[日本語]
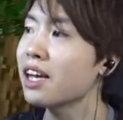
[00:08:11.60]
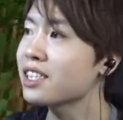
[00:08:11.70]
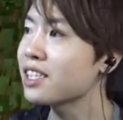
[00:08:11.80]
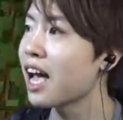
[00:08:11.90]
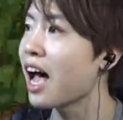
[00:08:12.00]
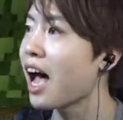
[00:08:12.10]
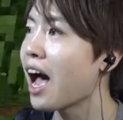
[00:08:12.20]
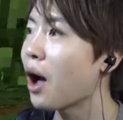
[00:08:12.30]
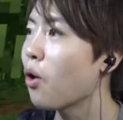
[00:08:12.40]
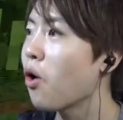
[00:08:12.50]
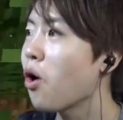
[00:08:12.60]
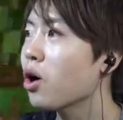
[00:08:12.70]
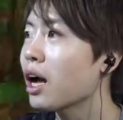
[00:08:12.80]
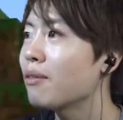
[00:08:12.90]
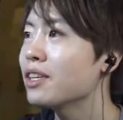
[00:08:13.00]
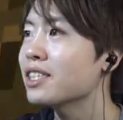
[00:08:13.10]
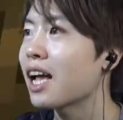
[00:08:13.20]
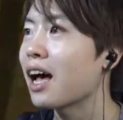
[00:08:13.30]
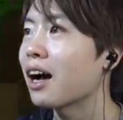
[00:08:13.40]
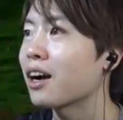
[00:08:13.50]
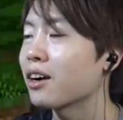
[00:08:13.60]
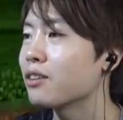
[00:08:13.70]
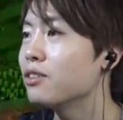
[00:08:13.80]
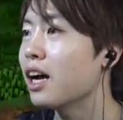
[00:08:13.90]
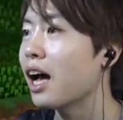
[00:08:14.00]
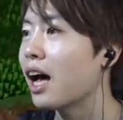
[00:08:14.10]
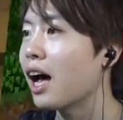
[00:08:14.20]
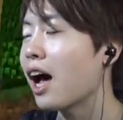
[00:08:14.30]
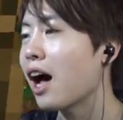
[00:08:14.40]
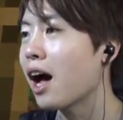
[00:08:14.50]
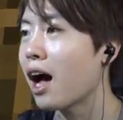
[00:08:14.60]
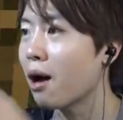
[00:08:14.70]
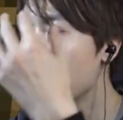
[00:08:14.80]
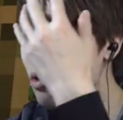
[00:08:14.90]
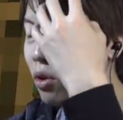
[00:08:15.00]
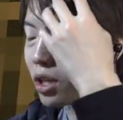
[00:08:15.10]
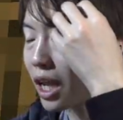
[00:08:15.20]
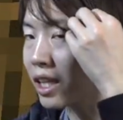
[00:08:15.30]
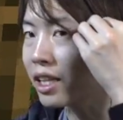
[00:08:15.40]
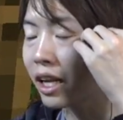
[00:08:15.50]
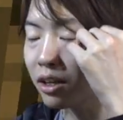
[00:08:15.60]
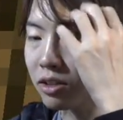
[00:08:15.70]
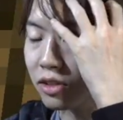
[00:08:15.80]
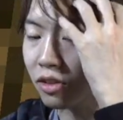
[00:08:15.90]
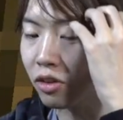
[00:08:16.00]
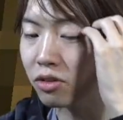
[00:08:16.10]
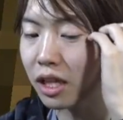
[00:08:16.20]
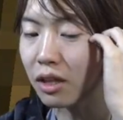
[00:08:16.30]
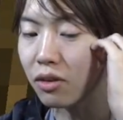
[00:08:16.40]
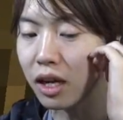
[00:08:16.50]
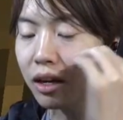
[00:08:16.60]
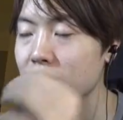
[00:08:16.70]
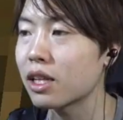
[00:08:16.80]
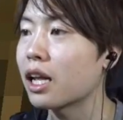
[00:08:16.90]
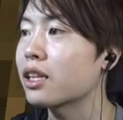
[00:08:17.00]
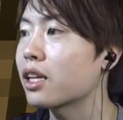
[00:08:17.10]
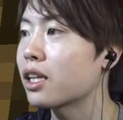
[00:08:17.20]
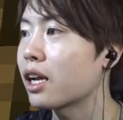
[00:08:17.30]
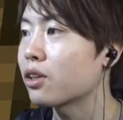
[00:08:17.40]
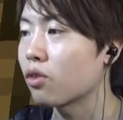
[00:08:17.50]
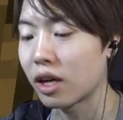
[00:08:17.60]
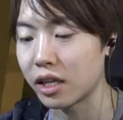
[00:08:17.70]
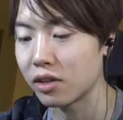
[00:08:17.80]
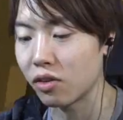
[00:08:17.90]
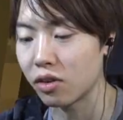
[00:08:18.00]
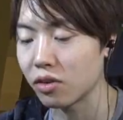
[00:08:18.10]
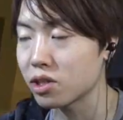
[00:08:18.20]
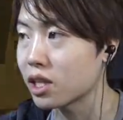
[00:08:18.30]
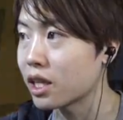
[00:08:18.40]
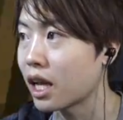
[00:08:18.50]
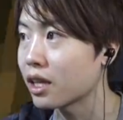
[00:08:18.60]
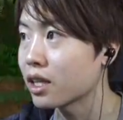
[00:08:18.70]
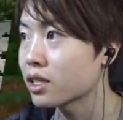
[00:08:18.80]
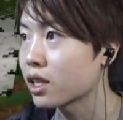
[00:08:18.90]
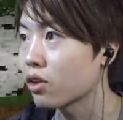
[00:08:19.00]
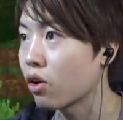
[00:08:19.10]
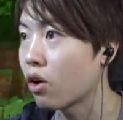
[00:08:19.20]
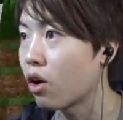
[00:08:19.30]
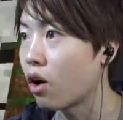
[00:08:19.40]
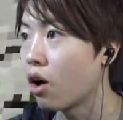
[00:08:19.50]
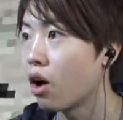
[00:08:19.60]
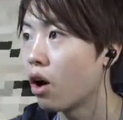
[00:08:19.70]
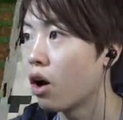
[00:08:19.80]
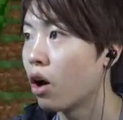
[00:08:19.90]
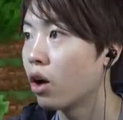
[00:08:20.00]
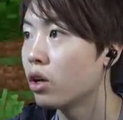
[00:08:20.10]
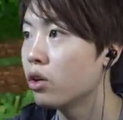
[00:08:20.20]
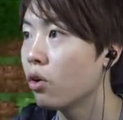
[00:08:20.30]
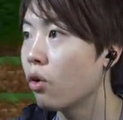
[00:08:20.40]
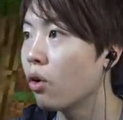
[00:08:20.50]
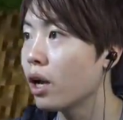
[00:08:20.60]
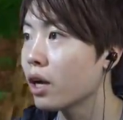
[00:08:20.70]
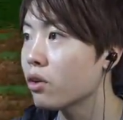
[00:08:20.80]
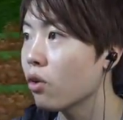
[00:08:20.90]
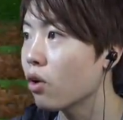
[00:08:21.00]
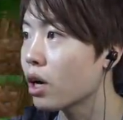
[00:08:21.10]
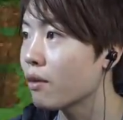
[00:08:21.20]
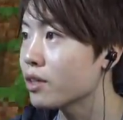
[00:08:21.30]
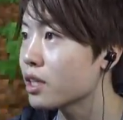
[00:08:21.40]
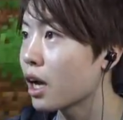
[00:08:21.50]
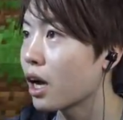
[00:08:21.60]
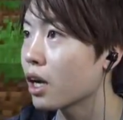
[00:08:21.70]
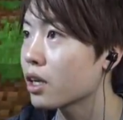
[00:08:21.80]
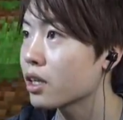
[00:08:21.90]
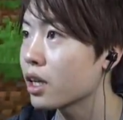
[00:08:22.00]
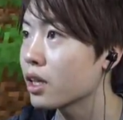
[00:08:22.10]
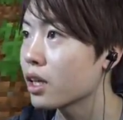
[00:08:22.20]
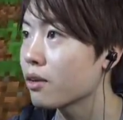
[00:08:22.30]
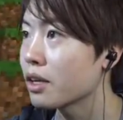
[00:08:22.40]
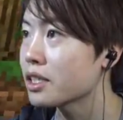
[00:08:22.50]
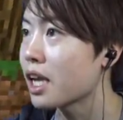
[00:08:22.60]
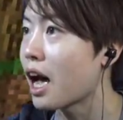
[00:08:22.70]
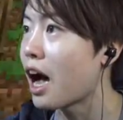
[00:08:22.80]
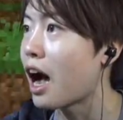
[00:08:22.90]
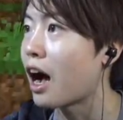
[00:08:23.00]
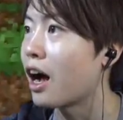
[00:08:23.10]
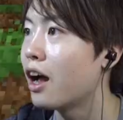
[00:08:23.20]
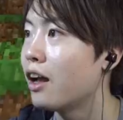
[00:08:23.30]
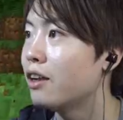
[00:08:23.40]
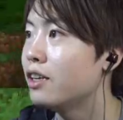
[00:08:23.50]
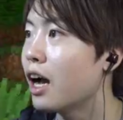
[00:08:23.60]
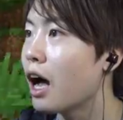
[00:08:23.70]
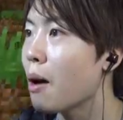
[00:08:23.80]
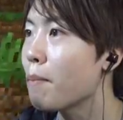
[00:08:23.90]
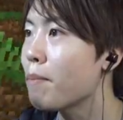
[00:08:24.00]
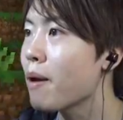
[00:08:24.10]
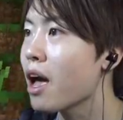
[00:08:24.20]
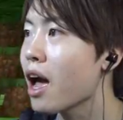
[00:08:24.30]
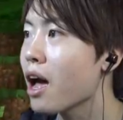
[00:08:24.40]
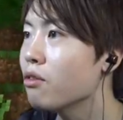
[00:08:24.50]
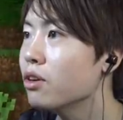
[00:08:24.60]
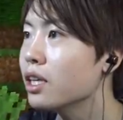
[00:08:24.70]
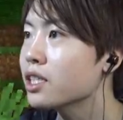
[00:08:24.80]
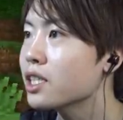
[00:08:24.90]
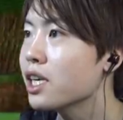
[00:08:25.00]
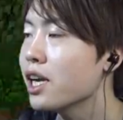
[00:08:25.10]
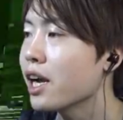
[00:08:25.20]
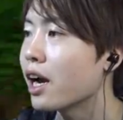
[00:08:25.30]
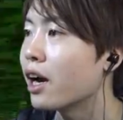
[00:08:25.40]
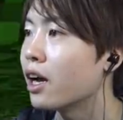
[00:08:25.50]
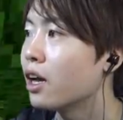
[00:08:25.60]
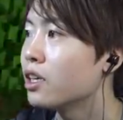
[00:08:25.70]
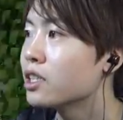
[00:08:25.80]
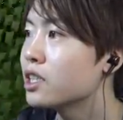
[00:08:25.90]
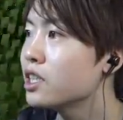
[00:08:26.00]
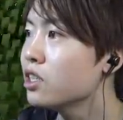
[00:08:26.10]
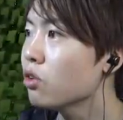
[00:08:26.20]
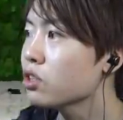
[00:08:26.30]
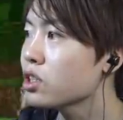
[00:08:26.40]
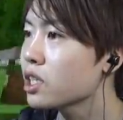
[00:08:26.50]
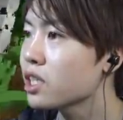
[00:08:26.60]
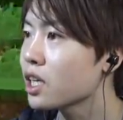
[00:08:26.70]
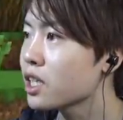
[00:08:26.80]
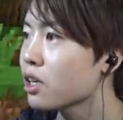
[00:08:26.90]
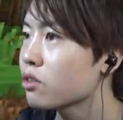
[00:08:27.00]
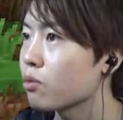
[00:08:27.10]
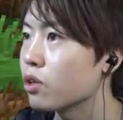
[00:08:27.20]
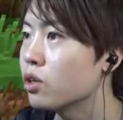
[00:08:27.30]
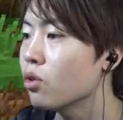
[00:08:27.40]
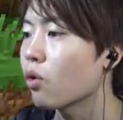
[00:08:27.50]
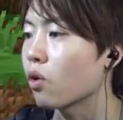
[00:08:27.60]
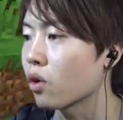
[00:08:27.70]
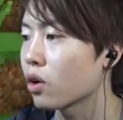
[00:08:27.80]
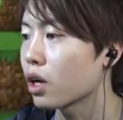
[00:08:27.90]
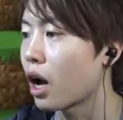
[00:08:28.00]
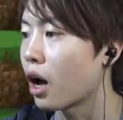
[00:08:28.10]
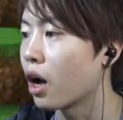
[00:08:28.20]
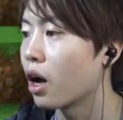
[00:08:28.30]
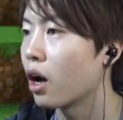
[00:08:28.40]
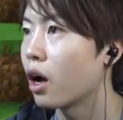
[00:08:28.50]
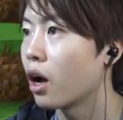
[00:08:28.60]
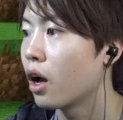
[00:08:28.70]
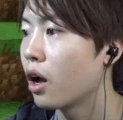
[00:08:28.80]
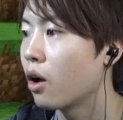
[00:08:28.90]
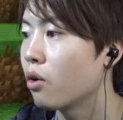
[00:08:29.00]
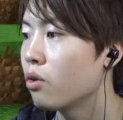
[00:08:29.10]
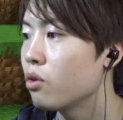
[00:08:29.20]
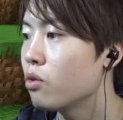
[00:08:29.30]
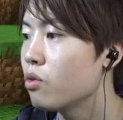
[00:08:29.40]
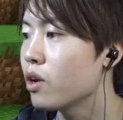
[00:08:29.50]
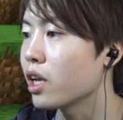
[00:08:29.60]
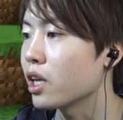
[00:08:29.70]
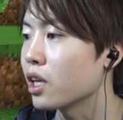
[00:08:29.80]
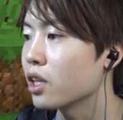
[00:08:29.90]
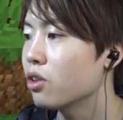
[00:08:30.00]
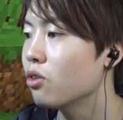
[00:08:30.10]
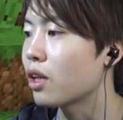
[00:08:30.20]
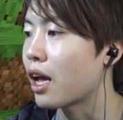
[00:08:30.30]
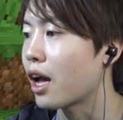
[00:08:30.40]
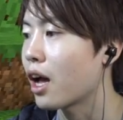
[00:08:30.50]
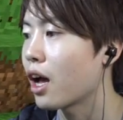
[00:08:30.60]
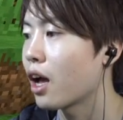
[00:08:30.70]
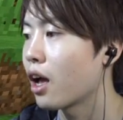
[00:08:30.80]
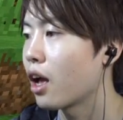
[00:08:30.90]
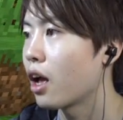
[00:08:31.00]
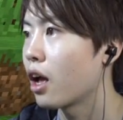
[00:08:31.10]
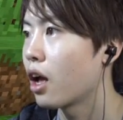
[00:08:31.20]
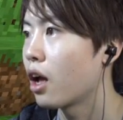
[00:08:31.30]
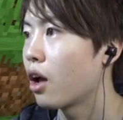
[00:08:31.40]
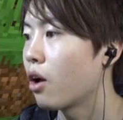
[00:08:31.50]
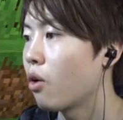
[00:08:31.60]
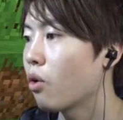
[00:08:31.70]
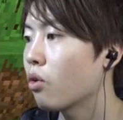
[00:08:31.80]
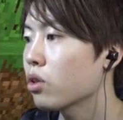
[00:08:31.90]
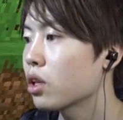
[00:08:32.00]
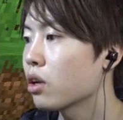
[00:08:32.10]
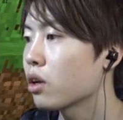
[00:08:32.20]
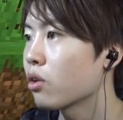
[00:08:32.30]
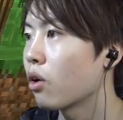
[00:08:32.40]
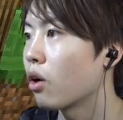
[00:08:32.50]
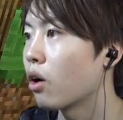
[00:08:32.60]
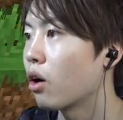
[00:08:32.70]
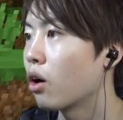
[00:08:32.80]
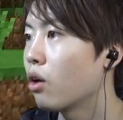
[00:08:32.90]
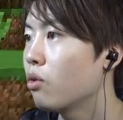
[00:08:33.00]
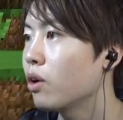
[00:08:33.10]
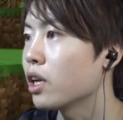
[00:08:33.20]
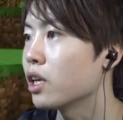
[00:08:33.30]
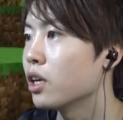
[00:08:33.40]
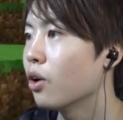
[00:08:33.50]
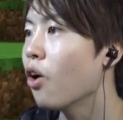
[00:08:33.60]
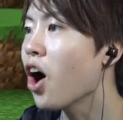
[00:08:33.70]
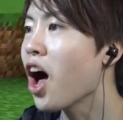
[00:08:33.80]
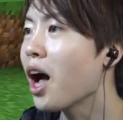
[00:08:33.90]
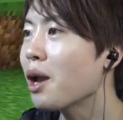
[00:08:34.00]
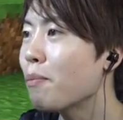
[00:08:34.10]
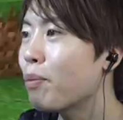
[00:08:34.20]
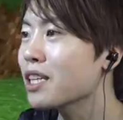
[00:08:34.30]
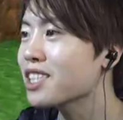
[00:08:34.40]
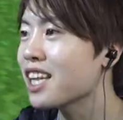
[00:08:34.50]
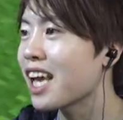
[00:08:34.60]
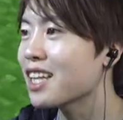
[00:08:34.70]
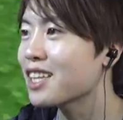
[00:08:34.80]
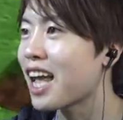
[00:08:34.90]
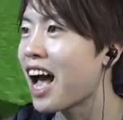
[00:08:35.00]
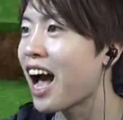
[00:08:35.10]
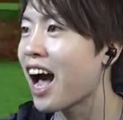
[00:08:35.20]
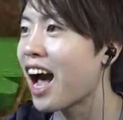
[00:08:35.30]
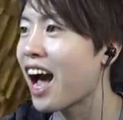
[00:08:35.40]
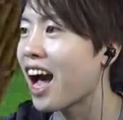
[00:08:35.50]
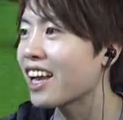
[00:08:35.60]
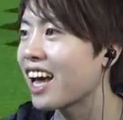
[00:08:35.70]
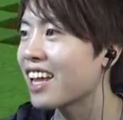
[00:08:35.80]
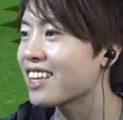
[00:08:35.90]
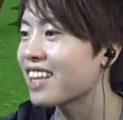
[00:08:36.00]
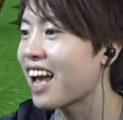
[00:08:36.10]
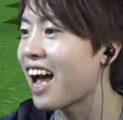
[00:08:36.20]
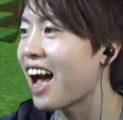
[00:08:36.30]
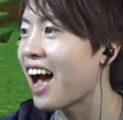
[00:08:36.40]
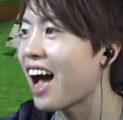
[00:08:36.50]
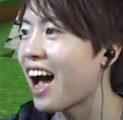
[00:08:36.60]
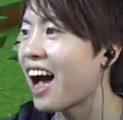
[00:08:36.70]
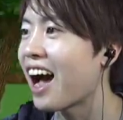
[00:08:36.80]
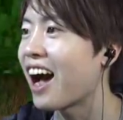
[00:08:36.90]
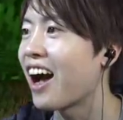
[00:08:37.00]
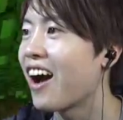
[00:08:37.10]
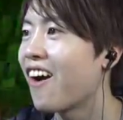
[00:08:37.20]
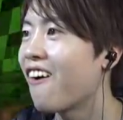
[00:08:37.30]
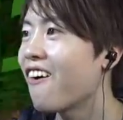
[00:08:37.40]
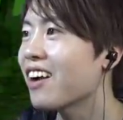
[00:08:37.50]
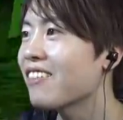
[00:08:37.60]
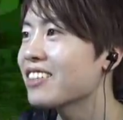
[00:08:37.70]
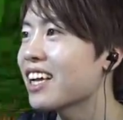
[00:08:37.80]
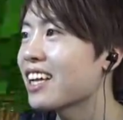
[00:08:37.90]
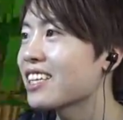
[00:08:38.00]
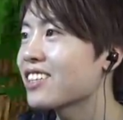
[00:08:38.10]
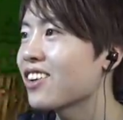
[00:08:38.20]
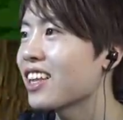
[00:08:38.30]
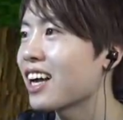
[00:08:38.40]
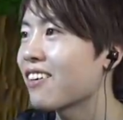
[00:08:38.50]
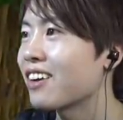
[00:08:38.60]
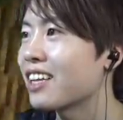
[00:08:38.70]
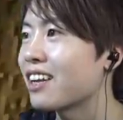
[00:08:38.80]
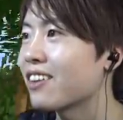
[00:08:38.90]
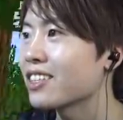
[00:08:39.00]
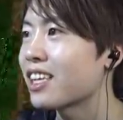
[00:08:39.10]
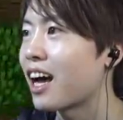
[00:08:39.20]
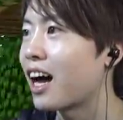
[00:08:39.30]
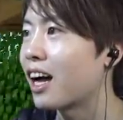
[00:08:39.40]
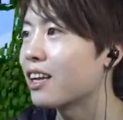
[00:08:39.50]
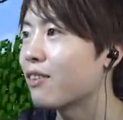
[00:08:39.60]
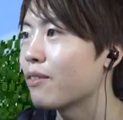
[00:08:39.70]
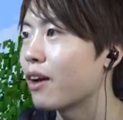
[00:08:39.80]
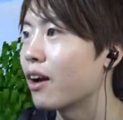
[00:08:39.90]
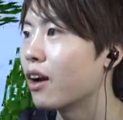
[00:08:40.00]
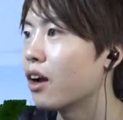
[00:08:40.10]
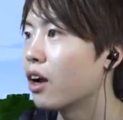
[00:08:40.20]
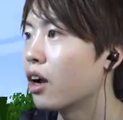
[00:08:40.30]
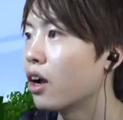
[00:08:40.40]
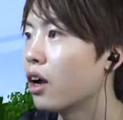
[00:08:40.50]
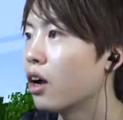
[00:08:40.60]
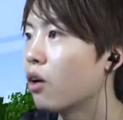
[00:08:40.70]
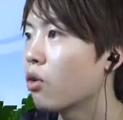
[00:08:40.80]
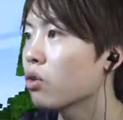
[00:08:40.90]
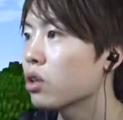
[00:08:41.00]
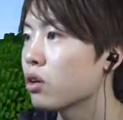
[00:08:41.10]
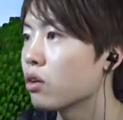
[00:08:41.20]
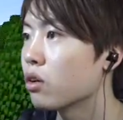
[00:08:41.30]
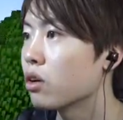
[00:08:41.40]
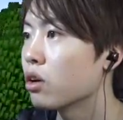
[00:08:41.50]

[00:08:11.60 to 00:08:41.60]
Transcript: ました狼さんうわー、もうてんてんくんの歌とか歌ってたりとかいろいろしてたんですけど、ようやく狼さん発見できましたやっべえ嬉しい信用主任隊じゃなくてもいるのか。ウィー、ドゥだ。怒ってるけど。ウィー。おー一発でなったやったー狼さん一人仲間になりました。あ、やばいやばい。怒ってる。